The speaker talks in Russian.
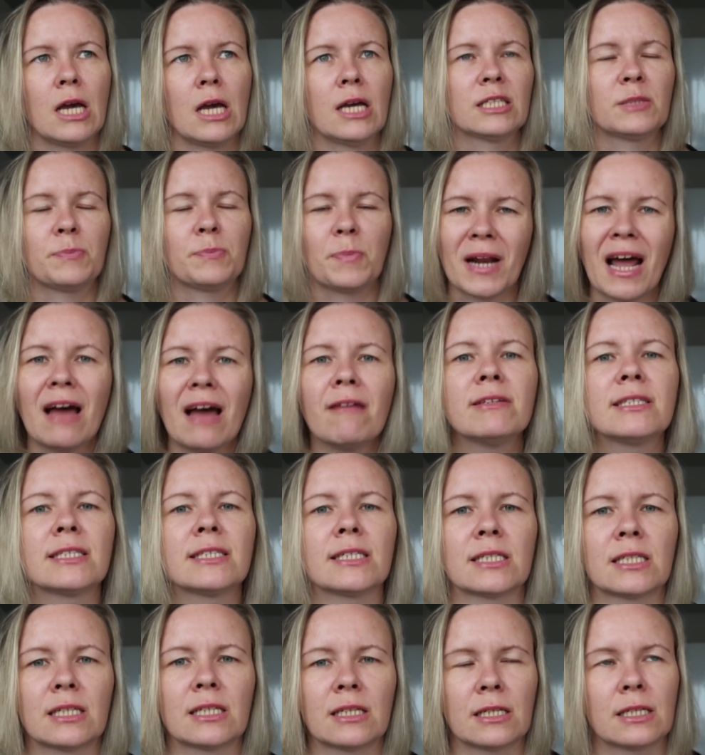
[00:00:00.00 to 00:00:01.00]

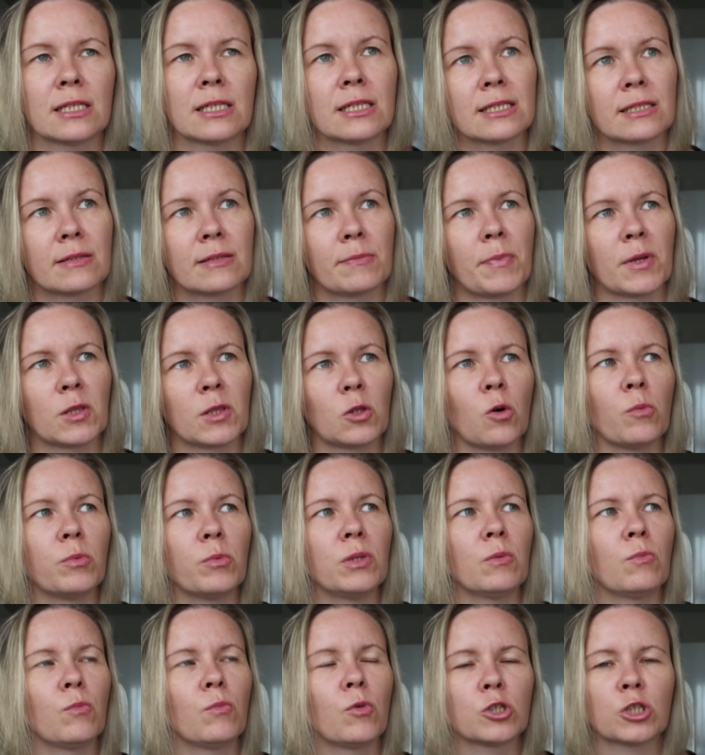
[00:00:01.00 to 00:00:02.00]
справиться с, с
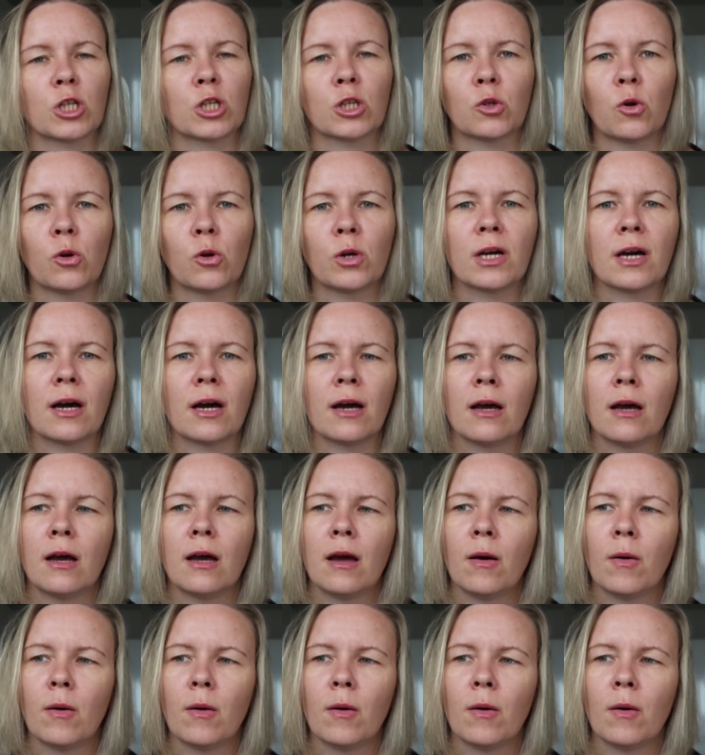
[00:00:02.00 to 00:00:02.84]
подобным можно только